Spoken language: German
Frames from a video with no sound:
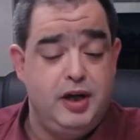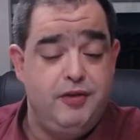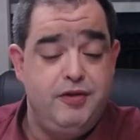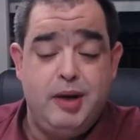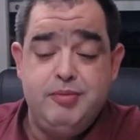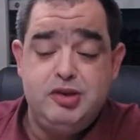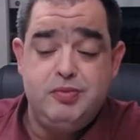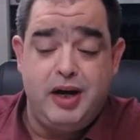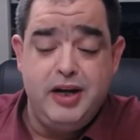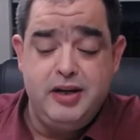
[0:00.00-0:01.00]
Wir haben zum
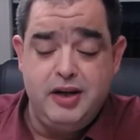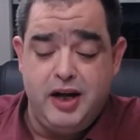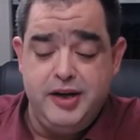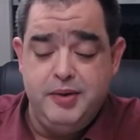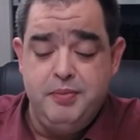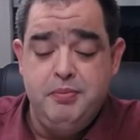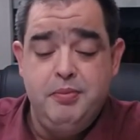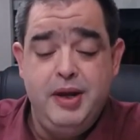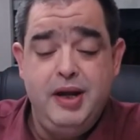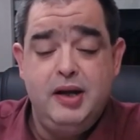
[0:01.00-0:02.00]
einen eine
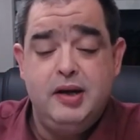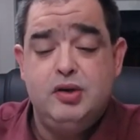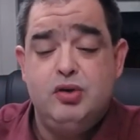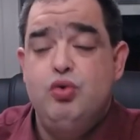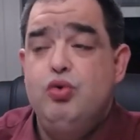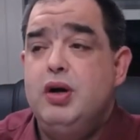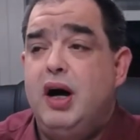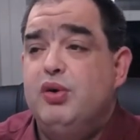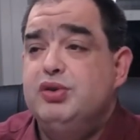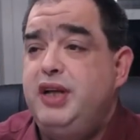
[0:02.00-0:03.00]
mega coole
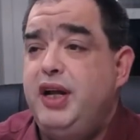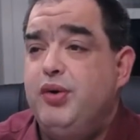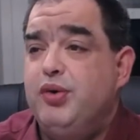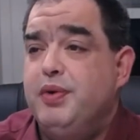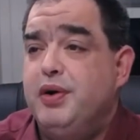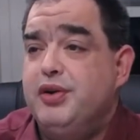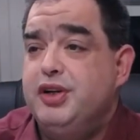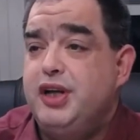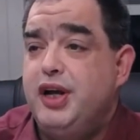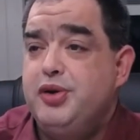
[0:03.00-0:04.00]
Außendeko gebaut. Ich
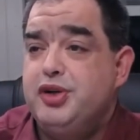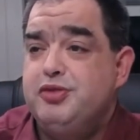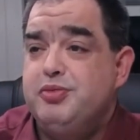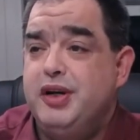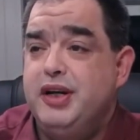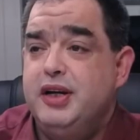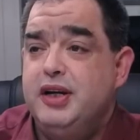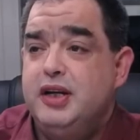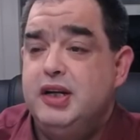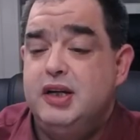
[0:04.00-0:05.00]
zeige euch das mal hier.
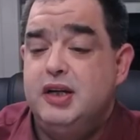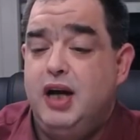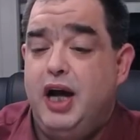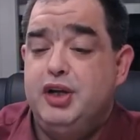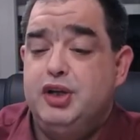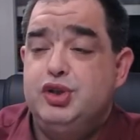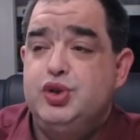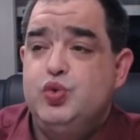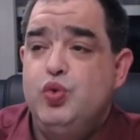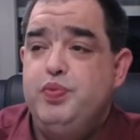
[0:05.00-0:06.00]
Einen
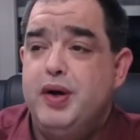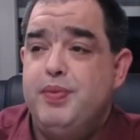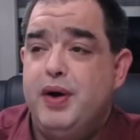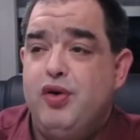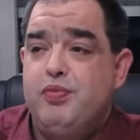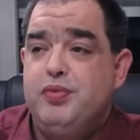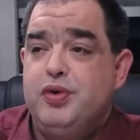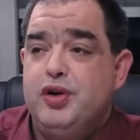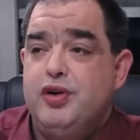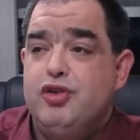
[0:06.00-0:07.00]
super Baum
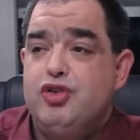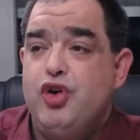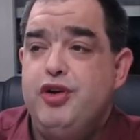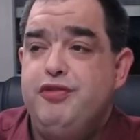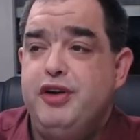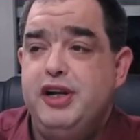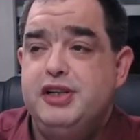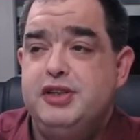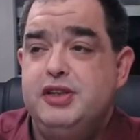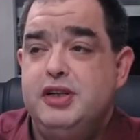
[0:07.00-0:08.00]
schöne
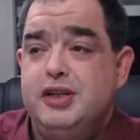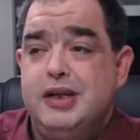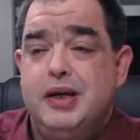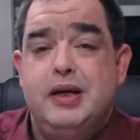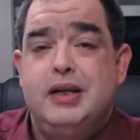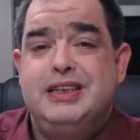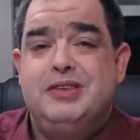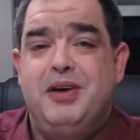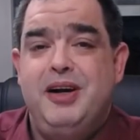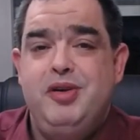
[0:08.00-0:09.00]
Felsen,
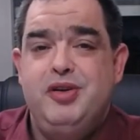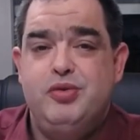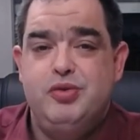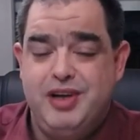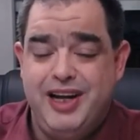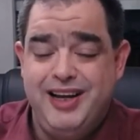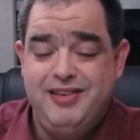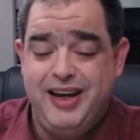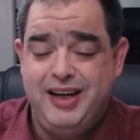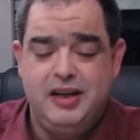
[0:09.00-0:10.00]
zwei Millionen
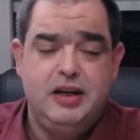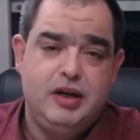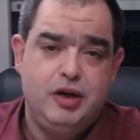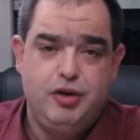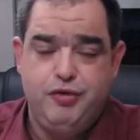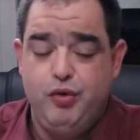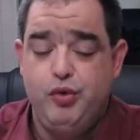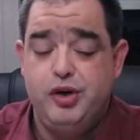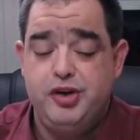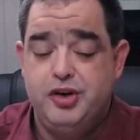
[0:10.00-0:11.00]
Käseecken
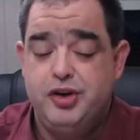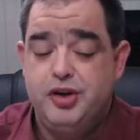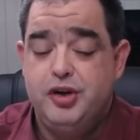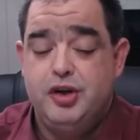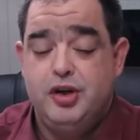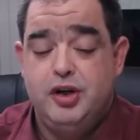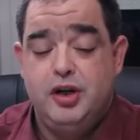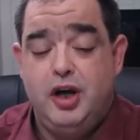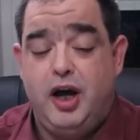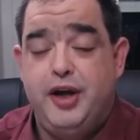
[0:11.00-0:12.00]
gefühlt,
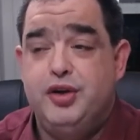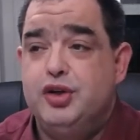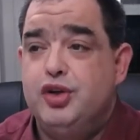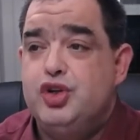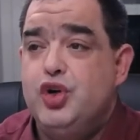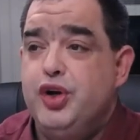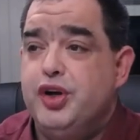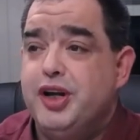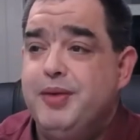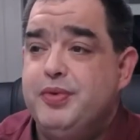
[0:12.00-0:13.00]
eine schöne
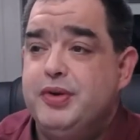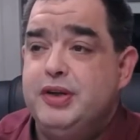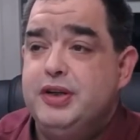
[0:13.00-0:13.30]
Treppe